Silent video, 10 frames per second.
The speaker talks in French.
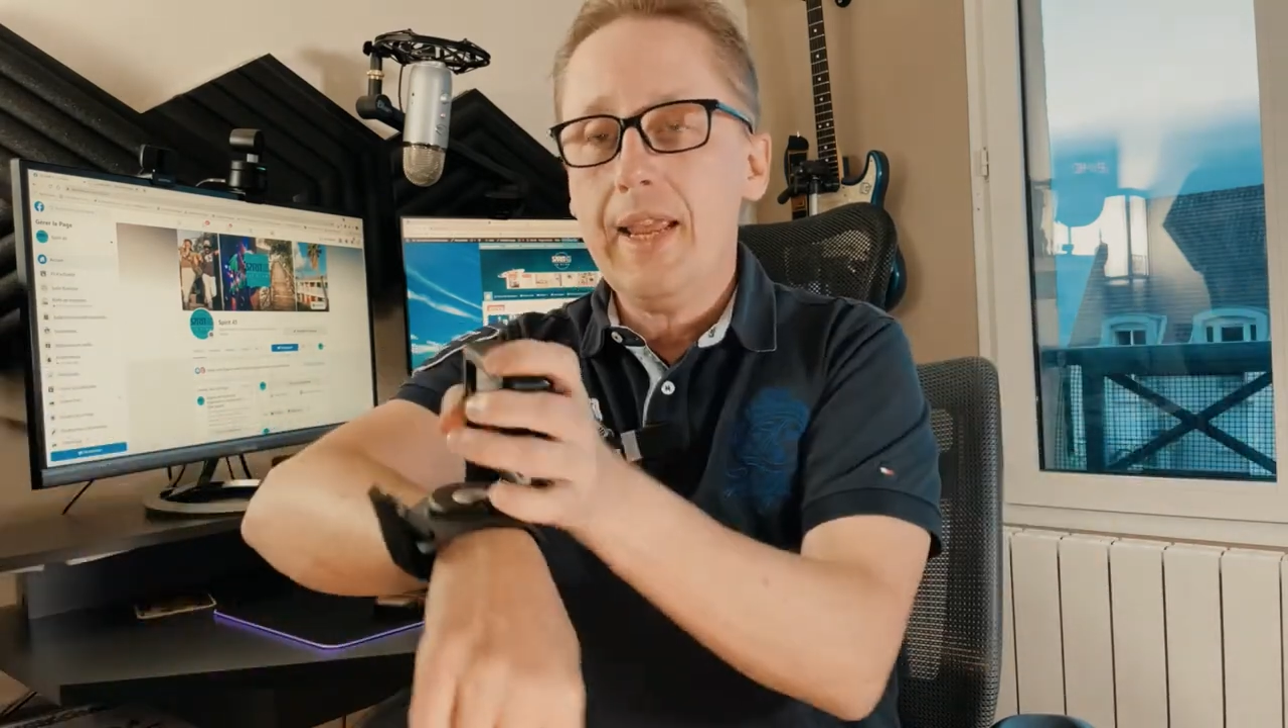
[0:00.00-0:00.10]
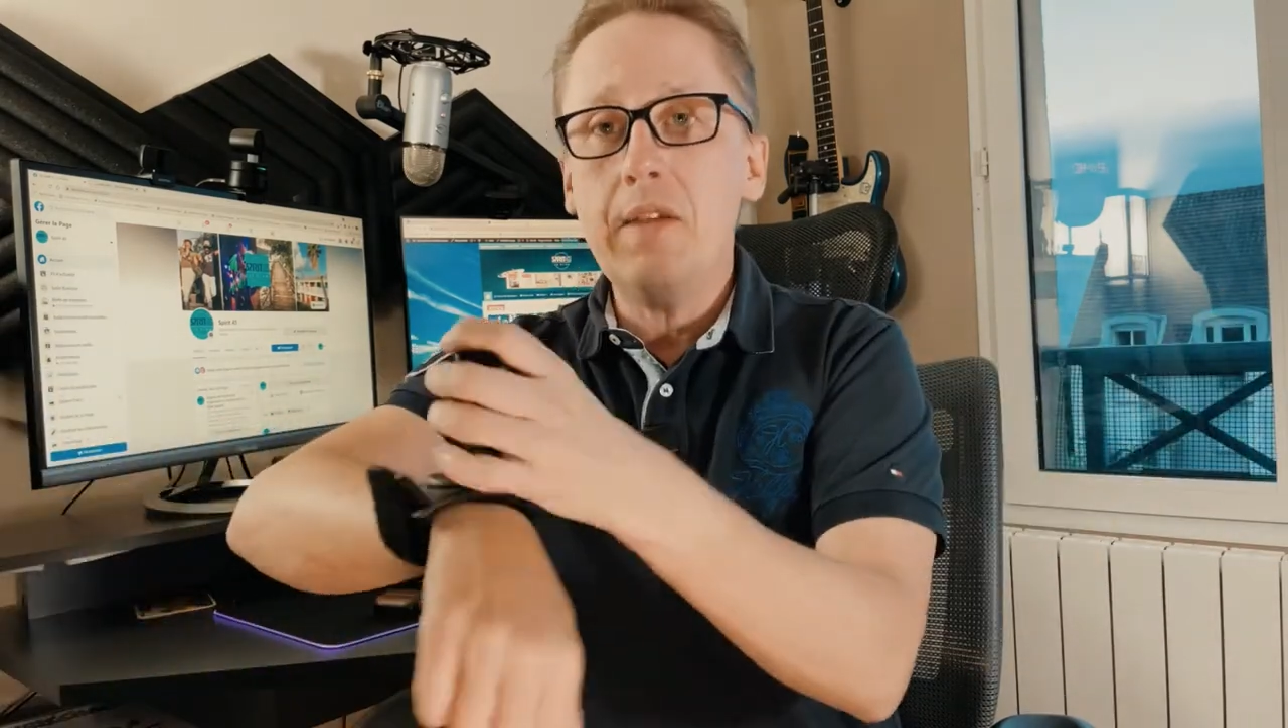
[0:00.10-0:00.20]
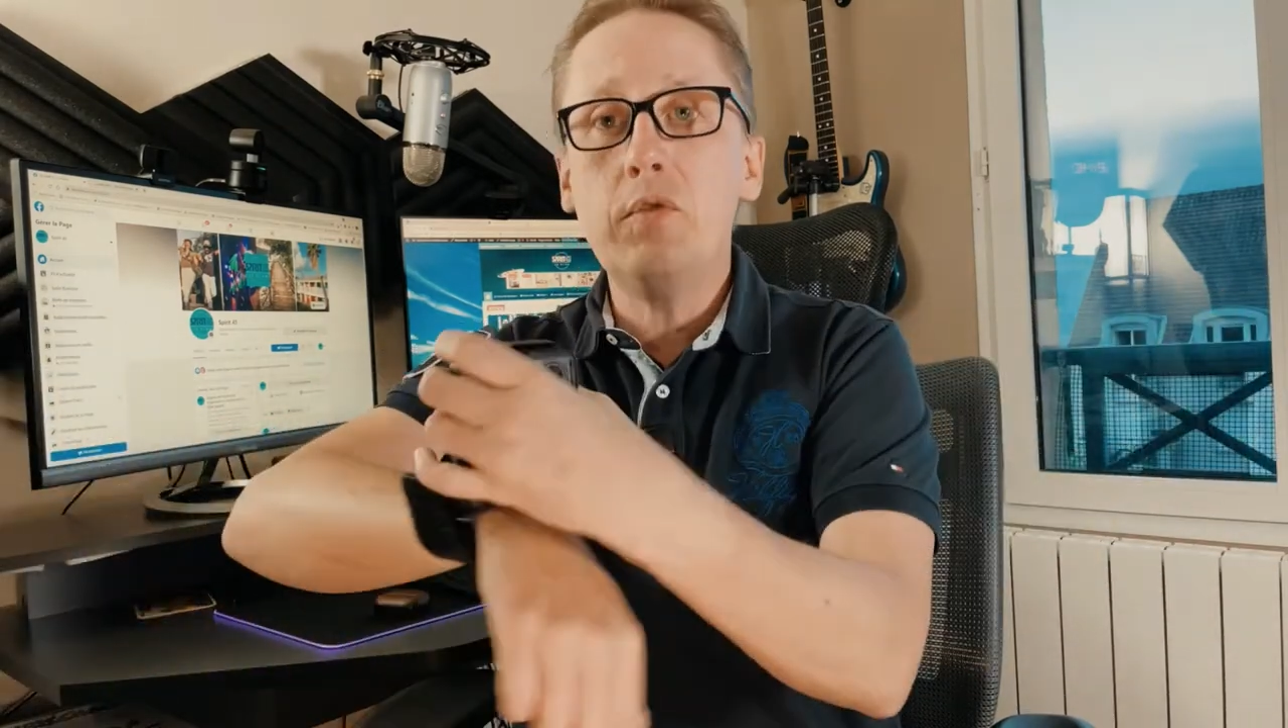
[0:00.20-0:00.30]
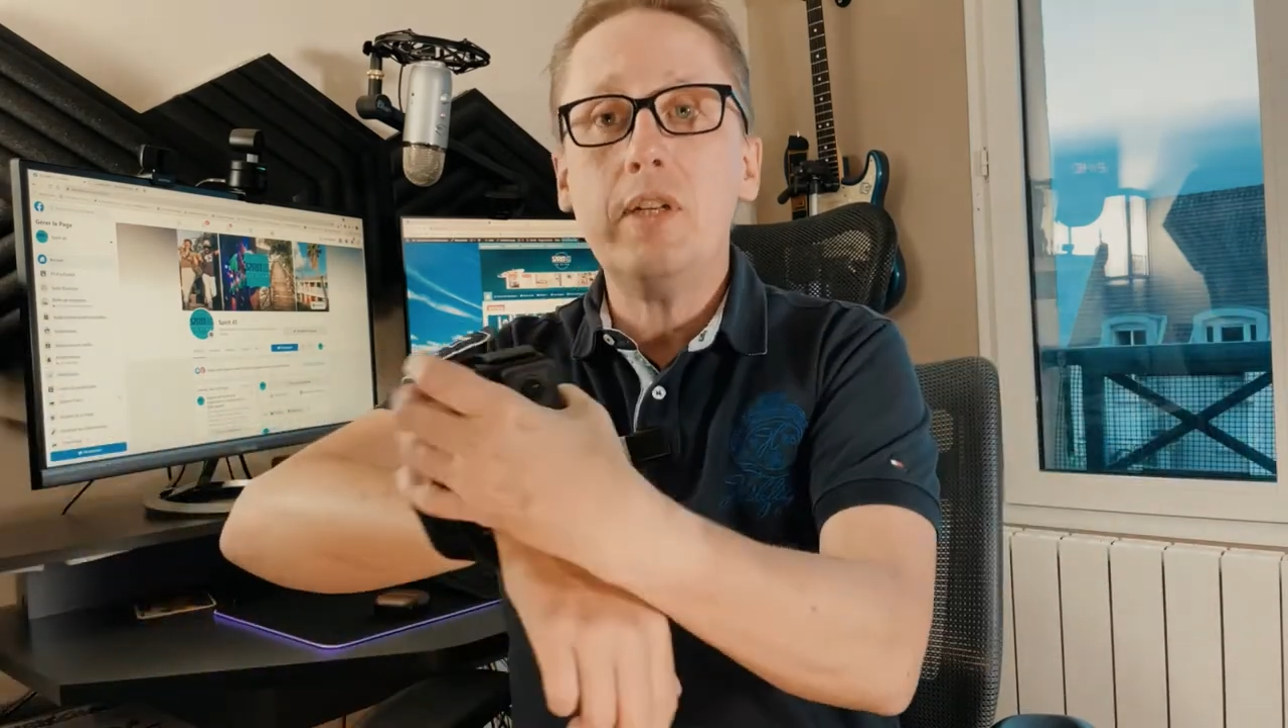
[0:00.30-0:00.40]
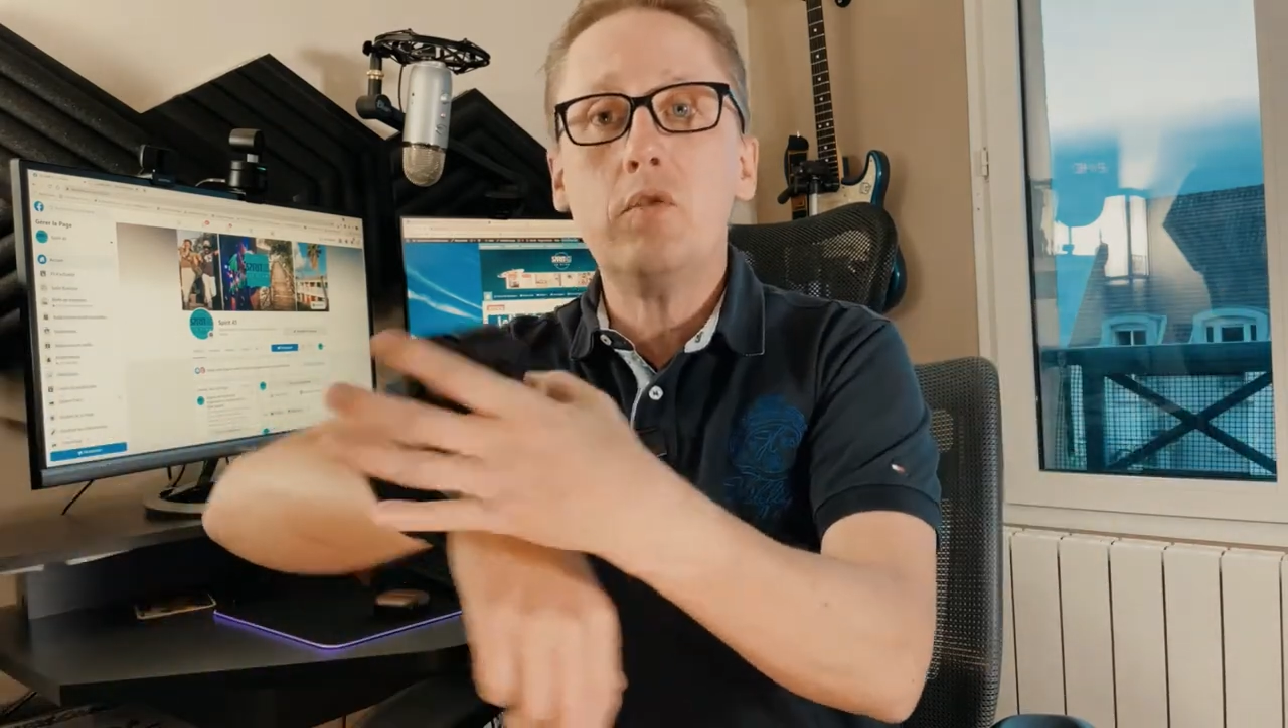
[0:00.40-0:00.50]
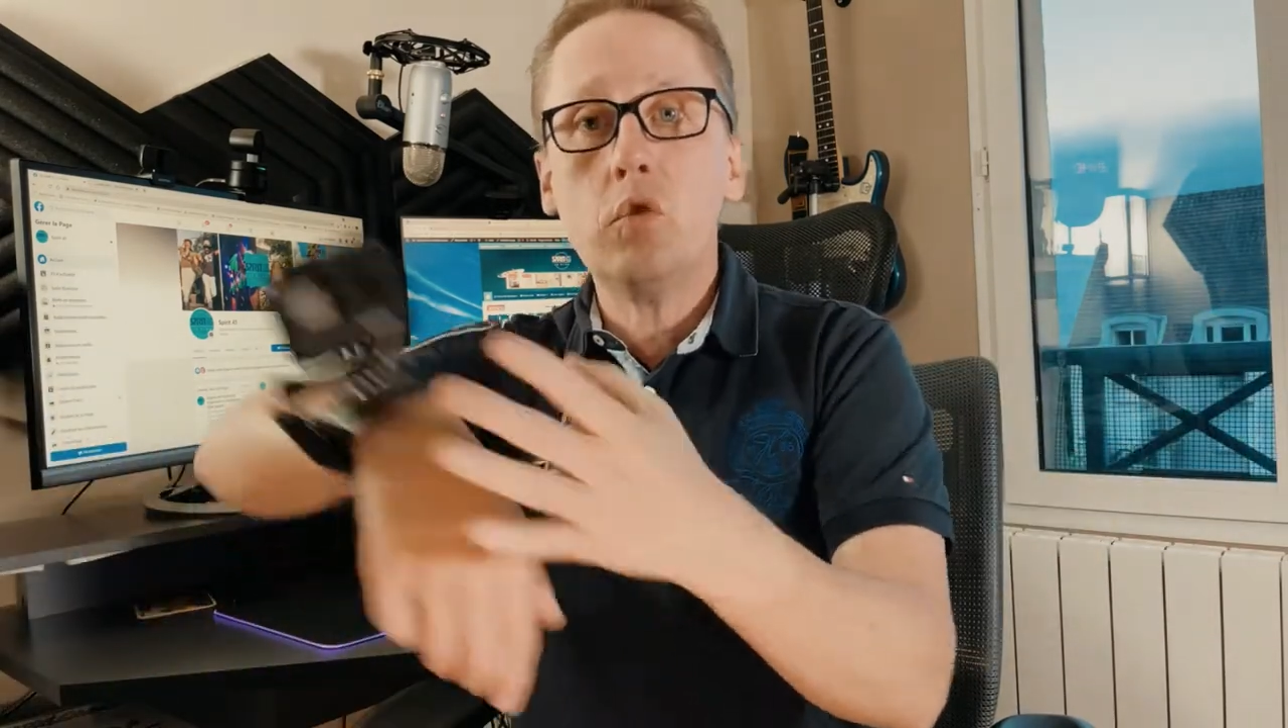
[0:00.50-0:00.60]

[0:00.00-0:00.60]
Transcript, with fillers: et vous êtes